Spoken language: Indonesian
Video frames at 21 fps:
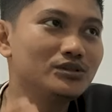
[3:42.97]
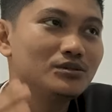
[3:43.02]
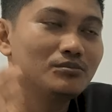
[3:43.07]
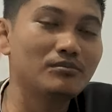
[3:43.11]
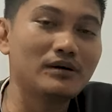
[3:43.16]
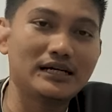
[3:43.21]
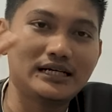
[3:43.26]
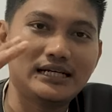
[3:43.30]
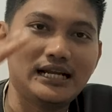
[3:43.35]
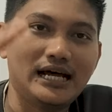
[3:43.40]

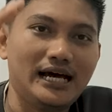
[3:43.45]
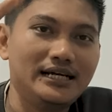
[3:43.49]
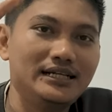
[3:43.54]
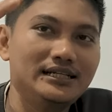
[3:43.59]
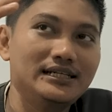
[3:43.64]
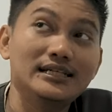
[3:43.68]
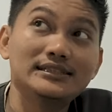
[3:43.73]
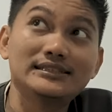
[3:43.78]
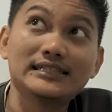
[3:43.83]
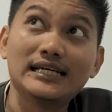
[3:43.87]

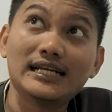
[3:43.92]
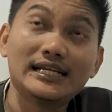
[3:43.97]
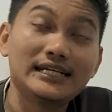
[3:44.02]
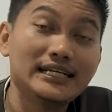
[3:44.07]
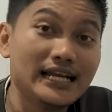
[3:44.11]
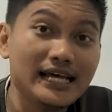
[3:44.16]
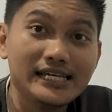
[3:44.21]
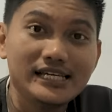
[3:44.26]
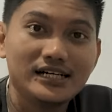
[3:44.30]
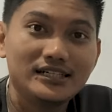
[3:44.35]
jembatan ya,
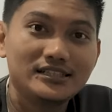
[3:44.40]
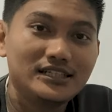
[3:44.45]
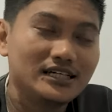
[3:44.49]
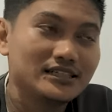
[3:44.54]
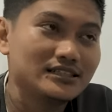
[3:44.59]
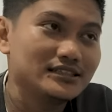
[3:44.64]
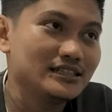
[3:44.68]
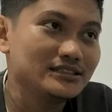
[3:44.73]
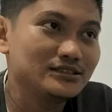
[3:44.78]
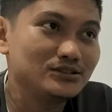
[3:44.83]
jalan layang di
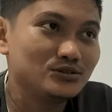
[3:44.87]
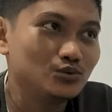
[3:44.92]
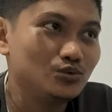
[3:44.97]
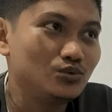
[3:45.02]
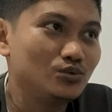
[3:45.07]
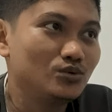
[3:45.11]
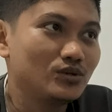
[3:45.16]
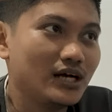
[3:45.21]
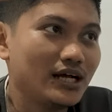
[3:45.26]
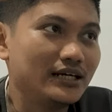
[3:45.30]
atas
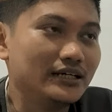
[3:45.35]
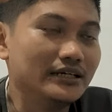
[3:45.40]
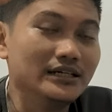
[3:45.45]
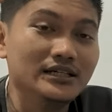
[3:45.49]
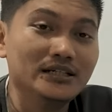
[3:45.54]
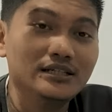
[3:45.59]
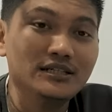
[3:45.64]
tuh kan.